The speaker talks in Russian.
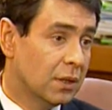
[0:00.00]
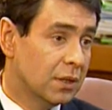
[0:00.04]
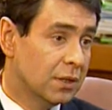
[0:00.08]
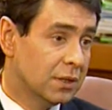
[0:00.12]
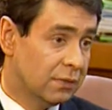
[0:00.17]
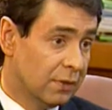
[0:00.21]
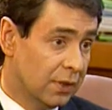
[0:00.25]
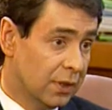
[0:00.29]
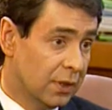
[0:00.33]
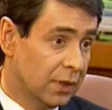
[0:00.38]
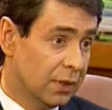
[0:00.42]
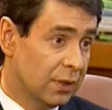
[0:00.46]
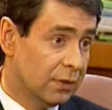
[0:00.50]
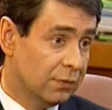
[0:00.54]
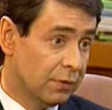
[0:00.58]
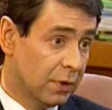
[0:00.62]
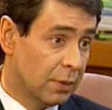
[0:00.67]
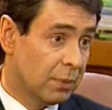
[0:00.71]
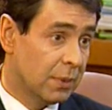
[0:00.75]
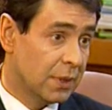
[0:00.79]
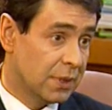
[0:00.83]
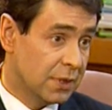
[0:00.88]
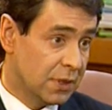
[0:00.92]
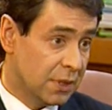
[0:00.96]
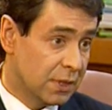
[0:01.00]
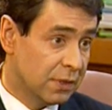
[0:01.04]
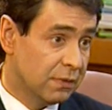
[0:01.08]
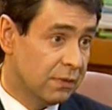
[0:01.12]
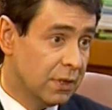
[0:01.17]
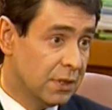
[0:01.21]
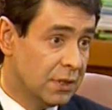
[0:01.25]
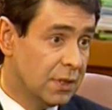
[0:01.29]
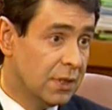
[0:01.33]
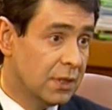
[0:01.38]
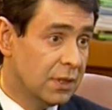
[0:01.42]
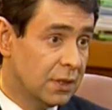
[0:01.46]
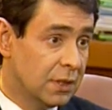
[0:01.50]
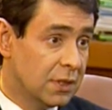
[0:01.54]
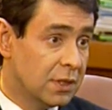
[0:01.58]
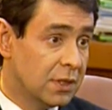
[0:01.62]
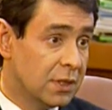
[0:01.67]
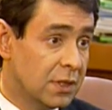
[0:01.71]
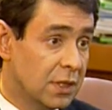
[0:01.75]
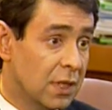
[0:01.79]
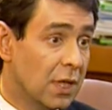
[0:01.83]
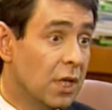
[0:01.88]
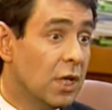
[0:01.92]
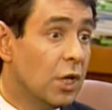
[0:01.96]
своей информации о своей
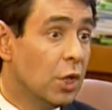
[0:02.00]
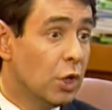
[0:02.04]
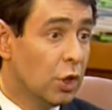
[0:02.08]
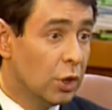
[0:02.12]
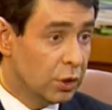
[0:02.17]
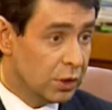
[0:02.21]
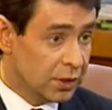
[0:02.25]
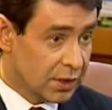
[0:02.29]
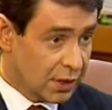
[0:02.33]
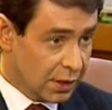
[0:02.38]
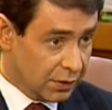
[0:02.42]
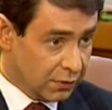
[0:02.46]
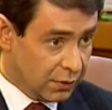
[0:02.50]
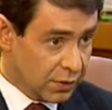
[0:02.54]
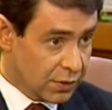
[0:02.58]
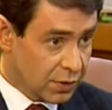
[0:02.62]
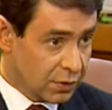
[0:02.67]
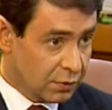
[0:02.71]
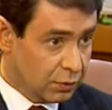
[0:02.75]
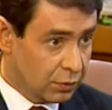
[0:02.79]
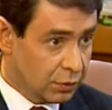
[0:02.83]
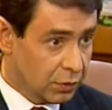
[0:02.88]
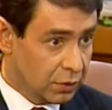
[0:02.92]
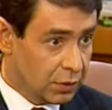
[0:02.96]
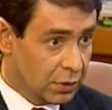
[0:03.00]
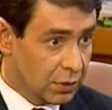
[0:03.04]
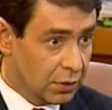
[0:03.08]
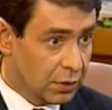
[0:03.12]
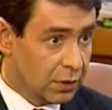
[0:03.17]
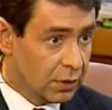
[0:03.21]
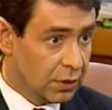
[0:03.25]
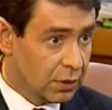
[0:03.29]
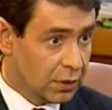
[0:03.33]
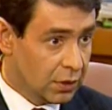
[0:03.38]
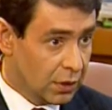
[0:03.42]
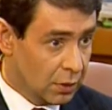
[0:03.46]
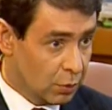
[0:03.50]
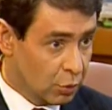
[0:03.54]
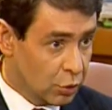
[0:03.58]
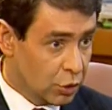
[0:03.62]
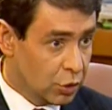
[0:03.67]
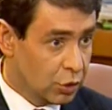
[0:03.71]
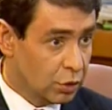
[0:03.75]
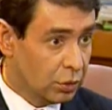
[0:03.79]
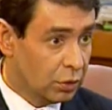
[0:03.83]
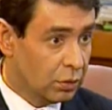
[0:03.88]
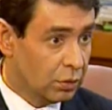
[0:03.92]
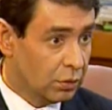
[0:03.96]
деятельности соответствуют э, тому,
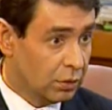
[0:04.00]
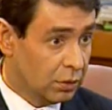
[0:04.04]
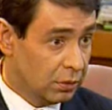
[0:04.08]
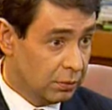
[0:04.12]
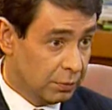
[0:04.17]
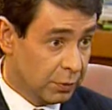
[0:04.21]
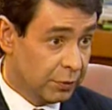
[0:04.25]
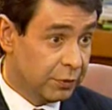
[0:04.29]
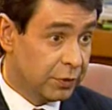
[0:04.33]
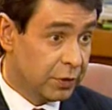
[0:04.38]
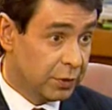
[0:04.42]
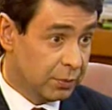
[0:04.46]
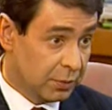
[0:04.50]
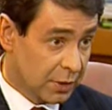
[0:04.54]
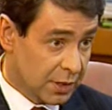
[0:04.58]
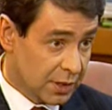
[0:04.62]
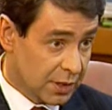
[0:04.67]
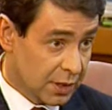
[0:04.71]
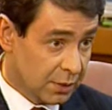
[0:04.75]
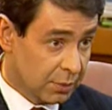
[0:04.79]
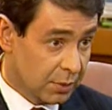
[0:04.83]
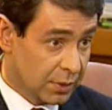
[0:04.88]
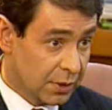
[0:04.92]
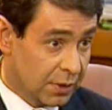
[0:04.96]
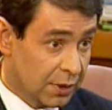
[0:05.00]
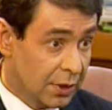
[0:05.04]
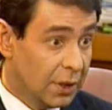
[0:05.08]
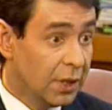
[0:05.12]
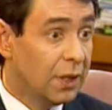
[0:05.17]
что мы видим на Западе.